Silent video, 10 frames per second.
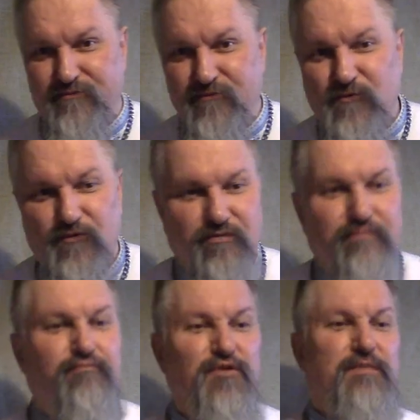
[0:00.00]
ну,
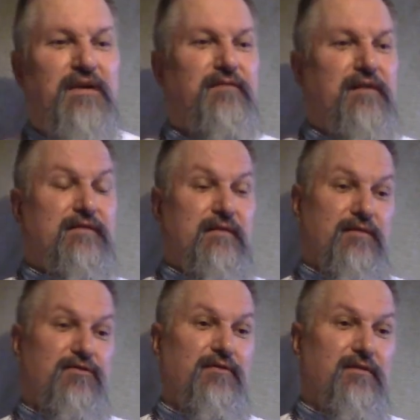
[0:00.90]
будем так говорить,
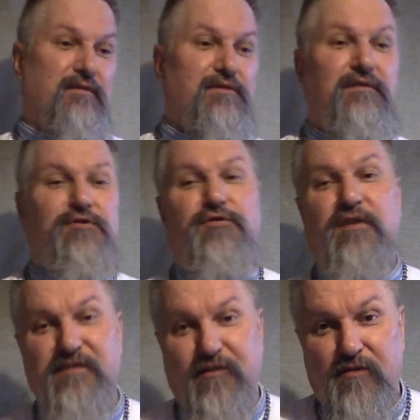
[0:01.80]
еще, еще
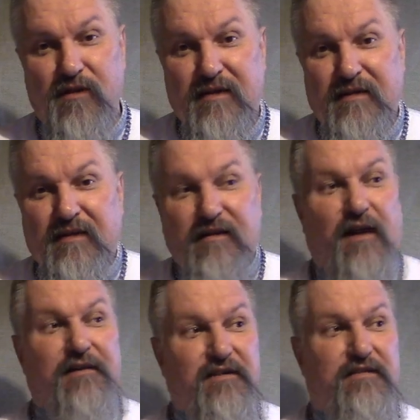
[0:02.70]
неделю.
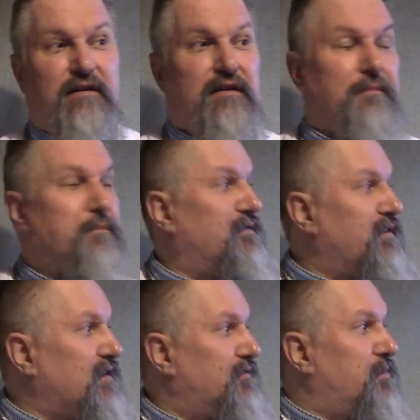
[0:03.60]
Как раз
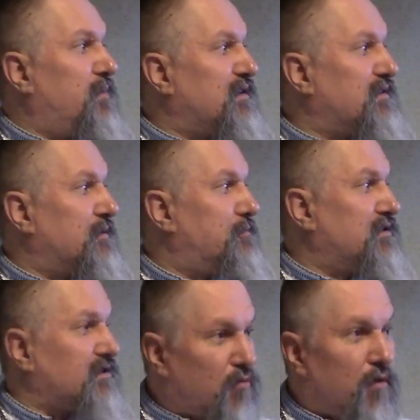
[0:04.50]
православная Пасха,
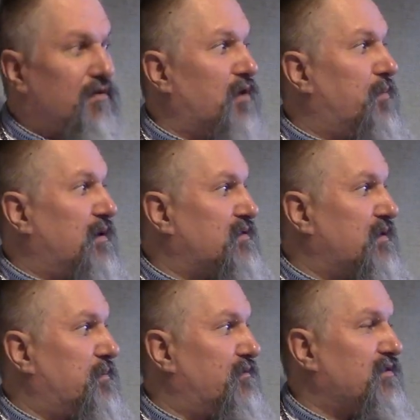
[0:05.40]
церковная
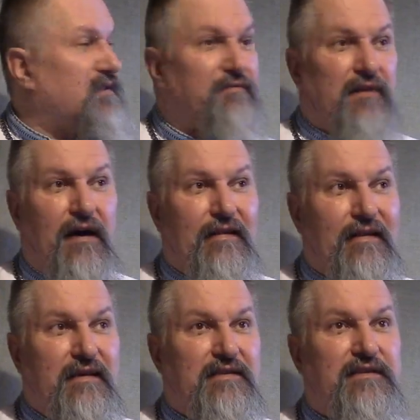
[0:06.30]
Пасха православная,
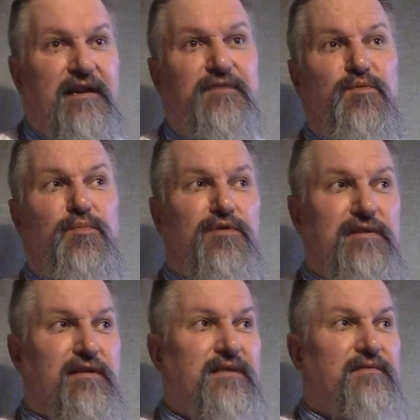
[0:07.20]
она сразу
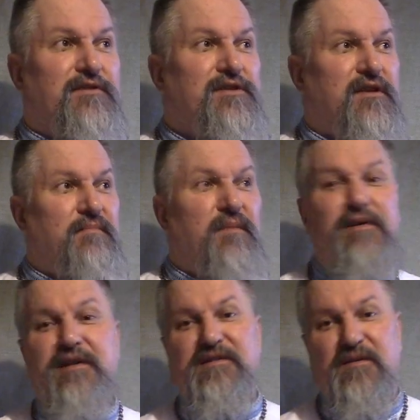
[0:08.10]
после завершения
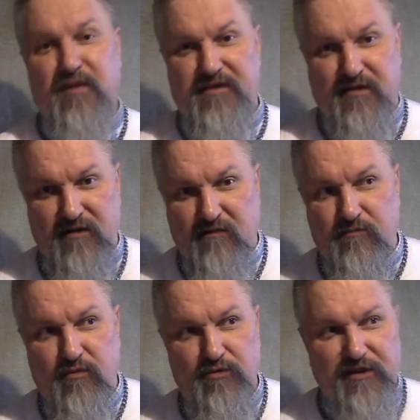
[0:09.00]
библейской Пасхи, так
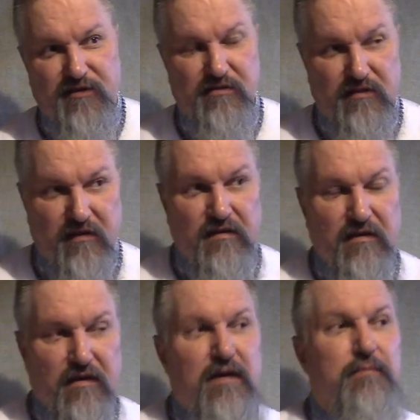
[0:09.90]
получается, да
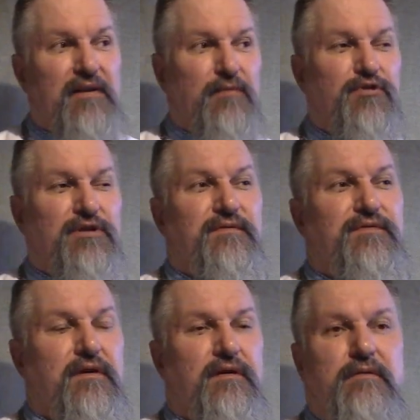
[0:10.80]
потому что
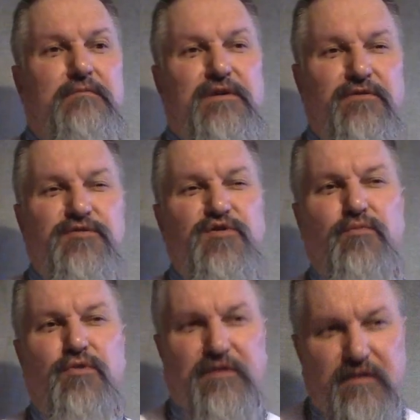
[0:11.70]
э, мы до
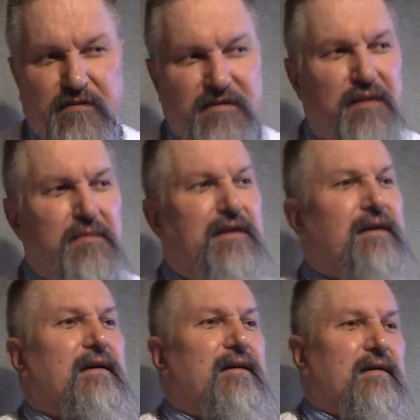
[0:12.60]
субботы самой
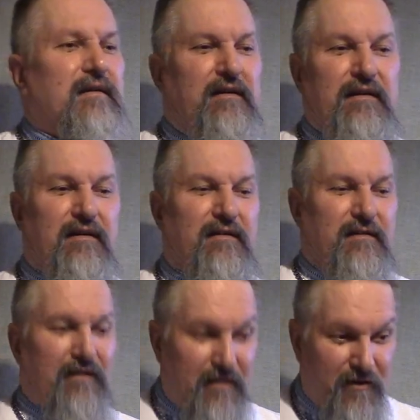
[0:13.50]

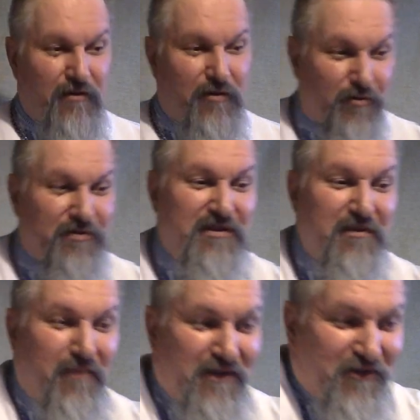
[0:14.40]
э,
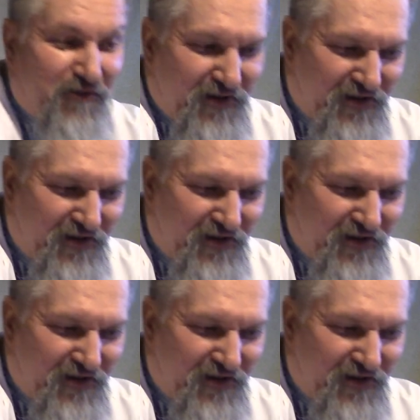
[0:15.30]
хрустим мацой,